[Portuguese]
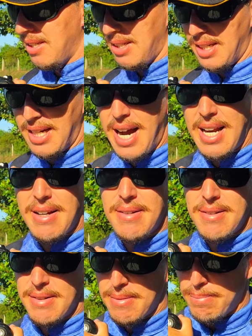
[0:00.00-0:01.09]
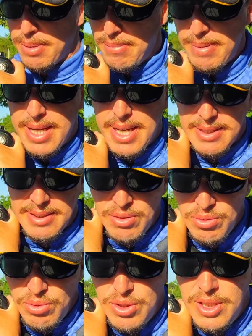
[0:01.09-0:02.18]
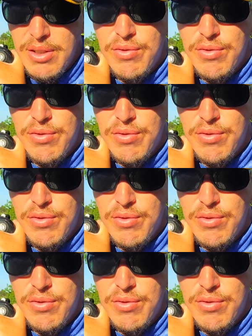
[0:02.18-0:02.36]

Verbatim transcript: E cara, primeira ação do dia,